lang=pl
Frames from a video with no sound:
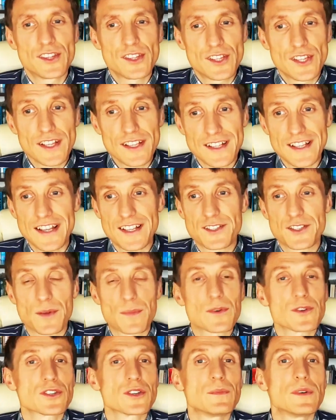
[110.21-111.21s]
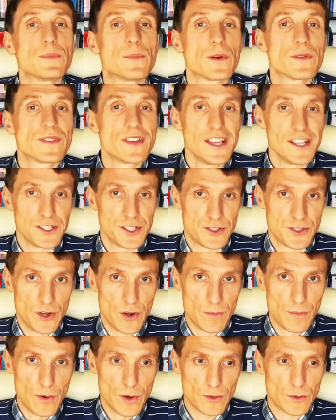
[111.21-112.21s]
tyle, co możemy powiedzieć o
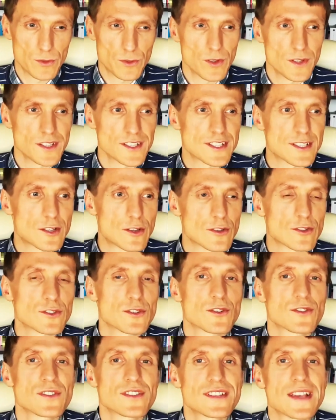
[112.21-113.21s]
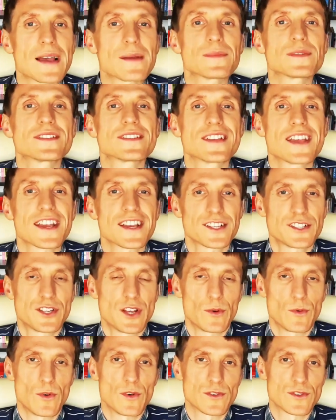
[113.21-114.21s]
Bogu, to jest to, co sam
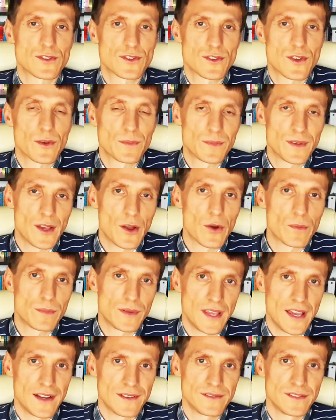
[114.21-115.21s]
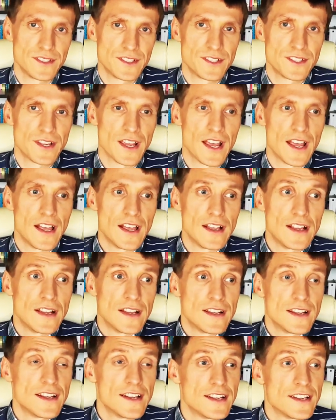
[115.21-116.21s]
zechciał o sobie objawić.
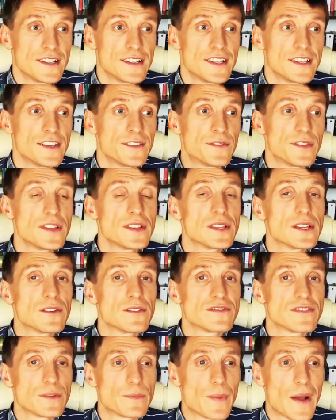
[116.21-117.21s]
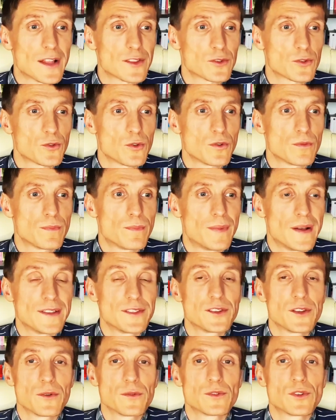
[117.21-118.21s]
E, w innym wypadku
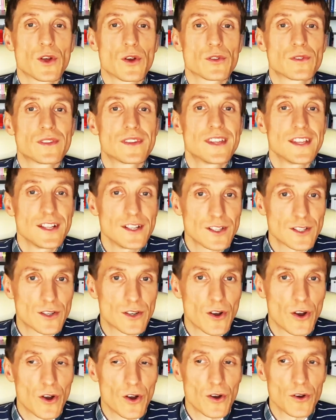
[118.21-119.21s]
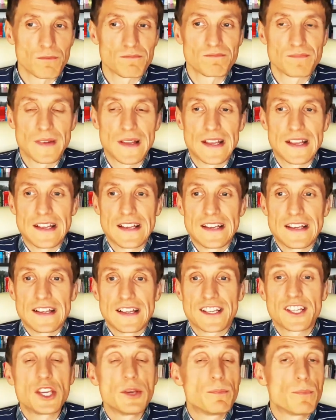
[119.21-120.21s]
będą to tylko
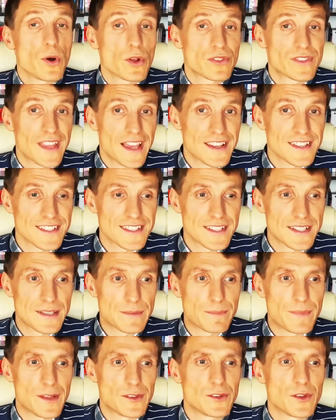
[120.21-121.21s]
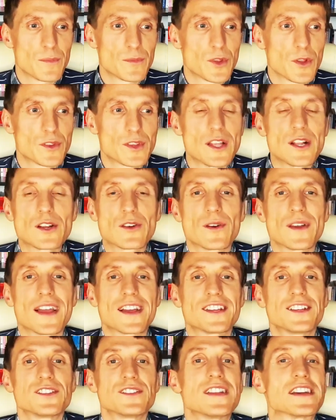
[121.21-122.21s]
hipotezy, będą to tylko
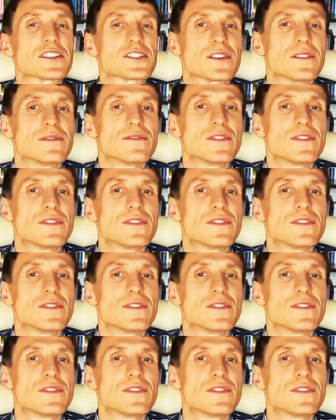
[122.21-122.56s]
jakieś nasze